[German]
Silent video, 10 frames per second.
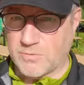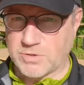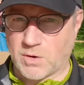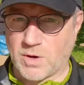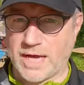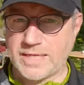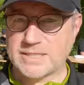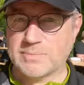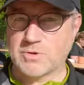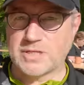wo es auch
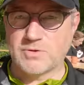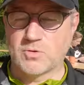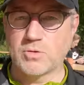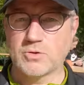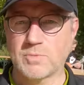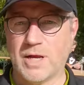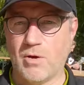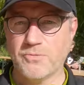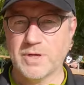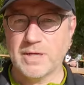Eis gibt oder irgendwie Kuchen zum
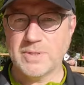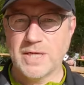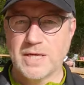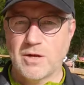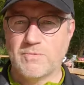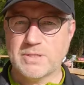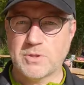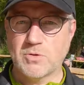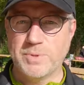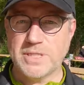Kaufen gibt. Und was
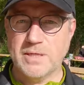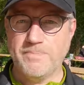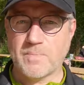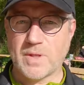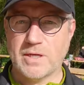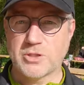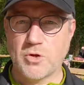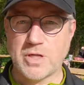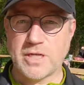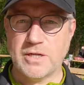mich so ein bisschen
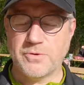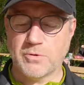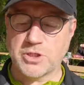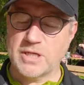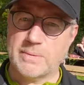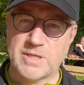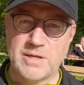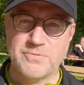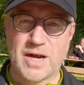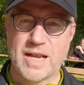stört, in Anführungsstrichen, ich habe jetzt ja halt
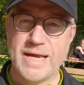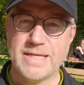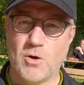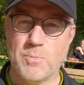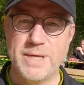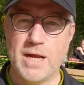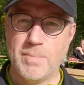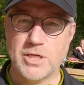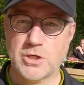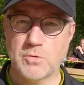den Vergleich, auch
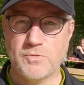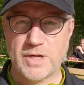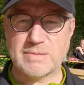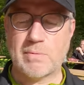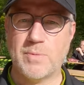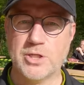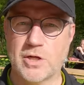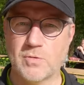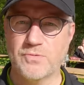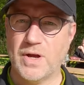Megamarsch Hannover, jetzt Mammomarsch
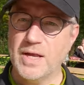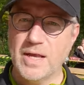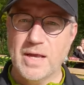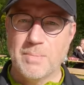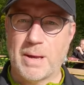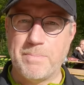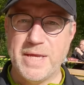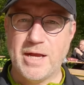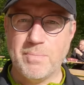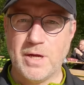Hannover. Beim
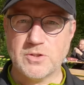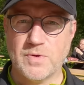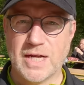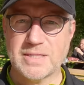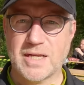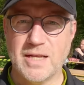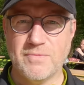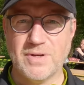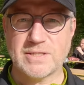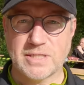Megamarsch war ganz
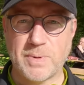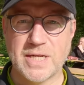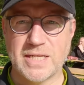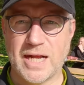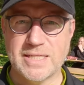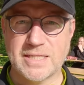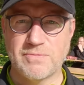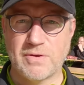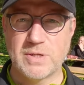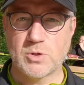klar, was es bei den einzelnen
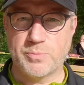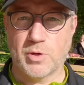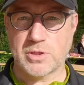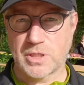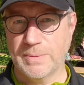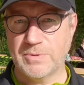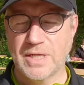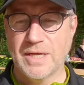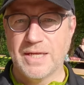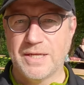Verpflegungsposten gibt.
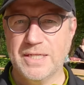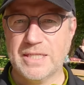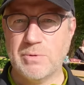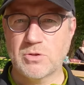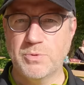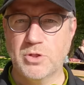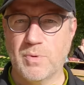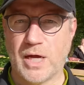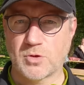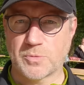Hier ist es immer so ein bisschen
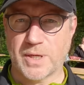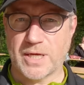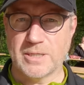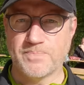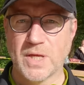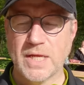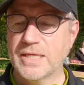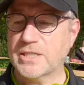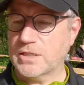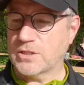Überraschungspaket.
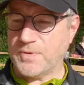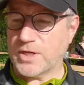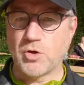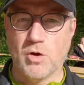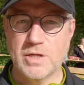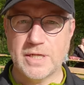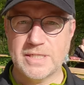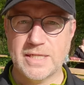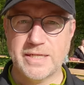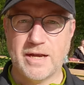Ist zwar toll, dass
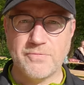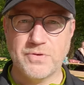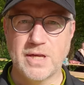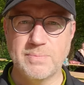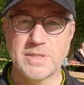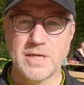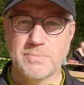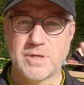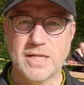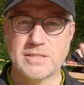es jetzt hier Kaffee gibt.
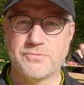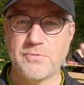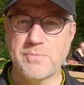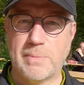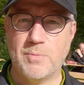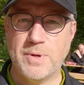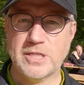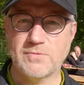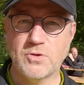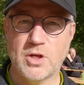Bei den letzten fünf
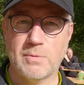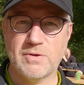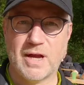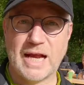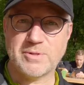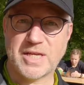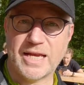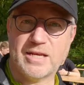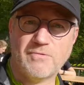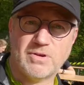Mammutmärschen, wo ich glaube ich war, gab es
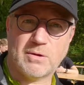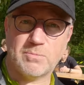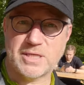keinen Kaffee, da habe ich